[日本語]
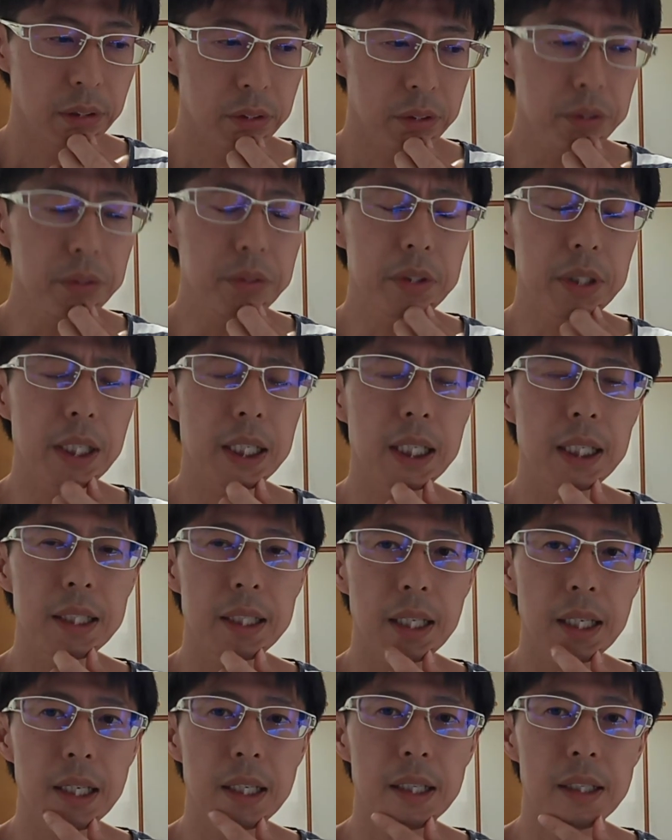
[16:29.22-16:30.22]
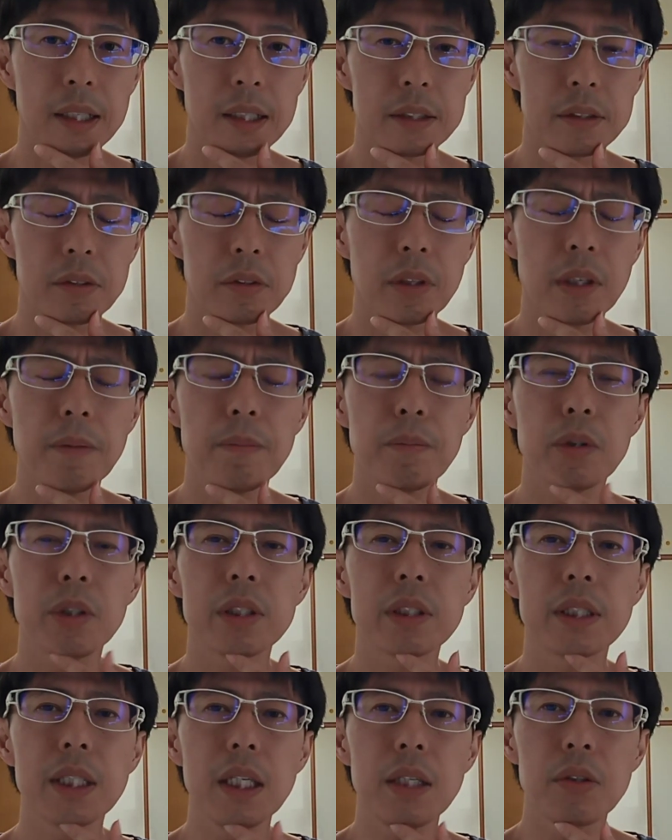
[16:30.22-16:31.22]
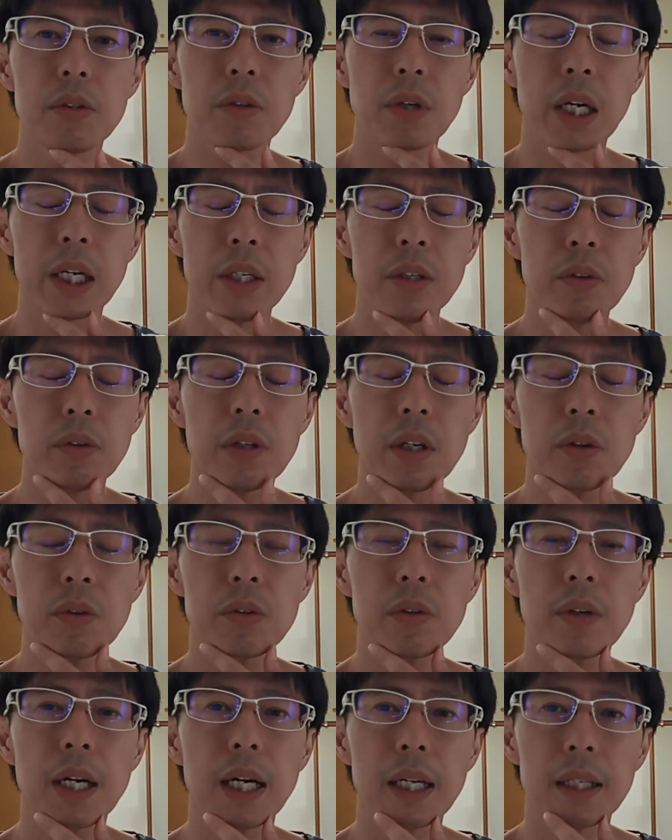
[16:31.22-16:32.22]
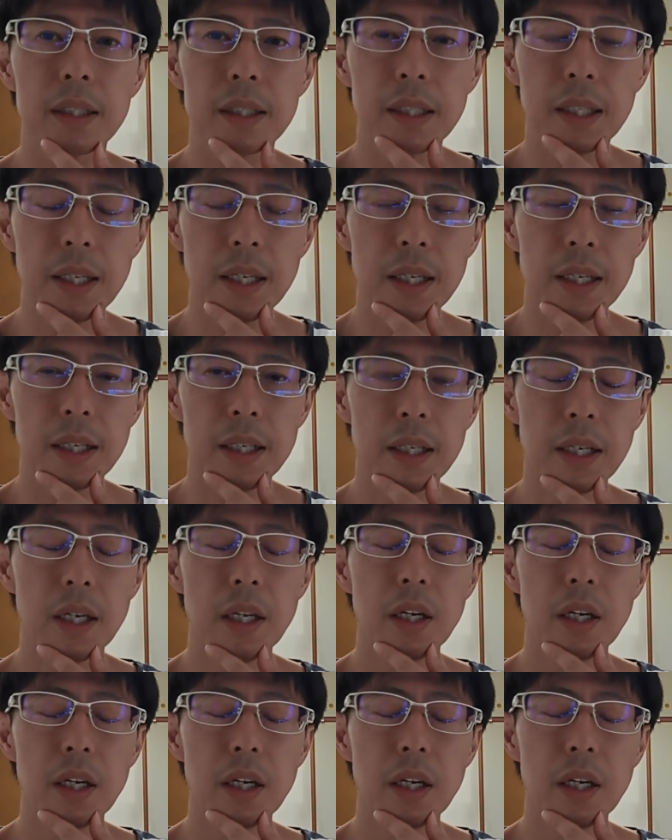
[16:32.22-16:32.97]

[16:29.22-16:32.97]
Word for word: そうじゃなかったら、そのインボイス制度とかいろんなことがあって、